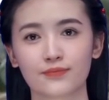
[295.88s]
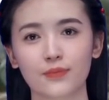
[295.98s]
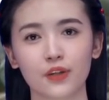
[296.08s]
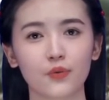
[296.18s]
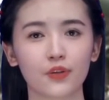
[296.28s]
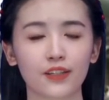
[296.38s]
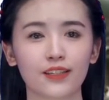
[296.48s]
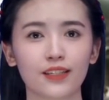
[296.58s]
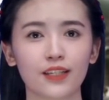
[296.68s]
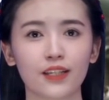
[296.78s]
包括
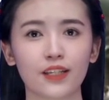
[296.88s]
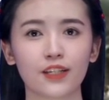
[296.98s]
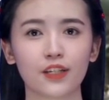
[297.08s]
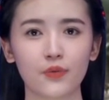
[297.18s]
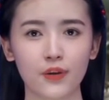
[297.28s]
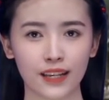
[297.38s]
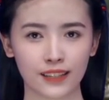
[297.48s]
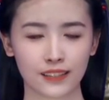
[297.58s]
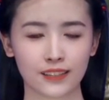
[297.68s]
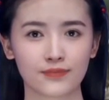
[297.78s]
四个合成化
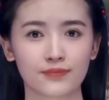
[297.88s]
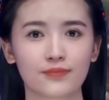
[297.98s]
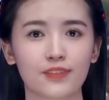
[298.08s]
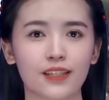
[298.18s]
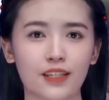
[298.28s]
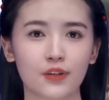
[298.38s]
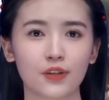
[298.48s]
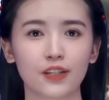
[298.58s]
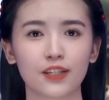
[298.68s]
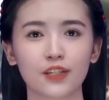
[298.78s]
营、一个
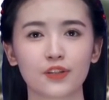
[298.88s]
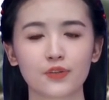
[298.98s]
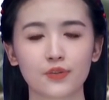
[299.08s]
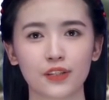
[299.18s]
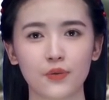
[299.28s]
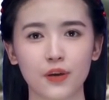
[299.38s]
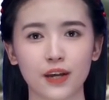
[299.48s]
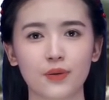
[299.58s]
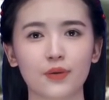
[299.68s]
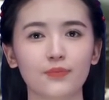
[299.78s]
远程数字
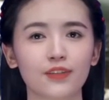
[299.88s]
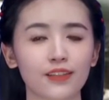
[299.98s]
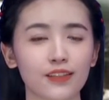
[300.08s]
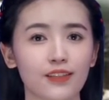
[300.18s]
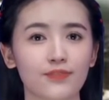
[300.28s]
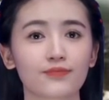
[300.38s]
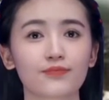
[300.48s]
化炮兵营、